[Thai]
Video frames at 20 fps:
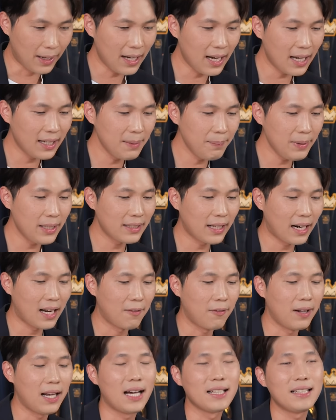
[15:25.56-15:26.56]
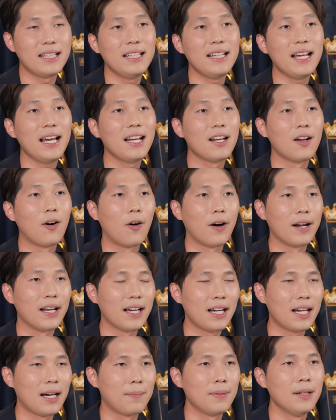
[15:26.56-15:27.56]
พนักงานที่มีตารางเวลาที่แน่นอน
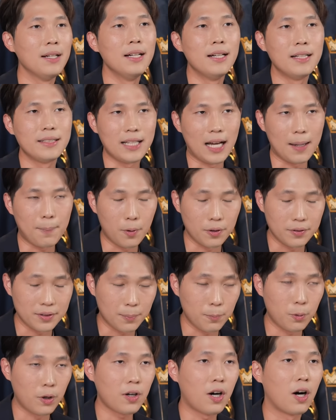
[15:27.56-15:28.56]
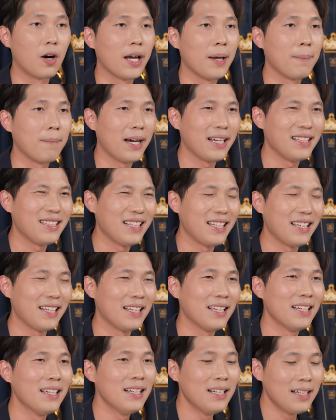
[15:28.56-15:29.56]
นะครับจากผลสำรวจของ MIT
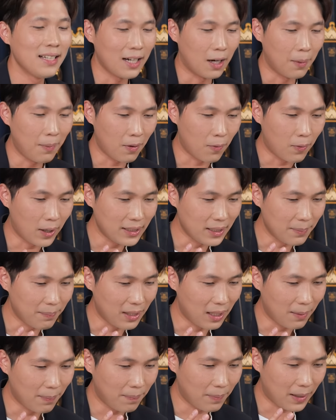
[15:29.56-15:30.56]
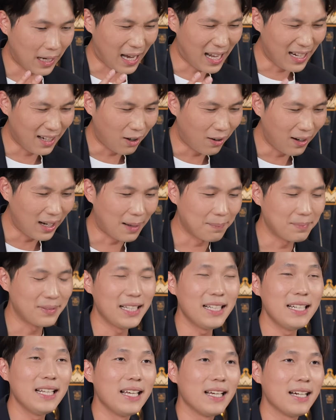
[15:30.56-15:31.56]
เขาบอกว่าจะมีการนอนหลับ
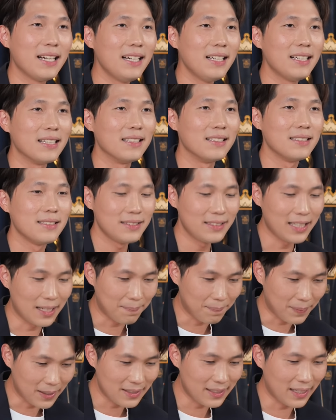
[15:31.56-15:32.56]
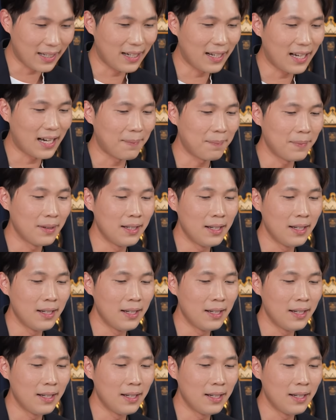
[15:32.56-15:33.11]
ที่ดีขึ้น 7% ครับ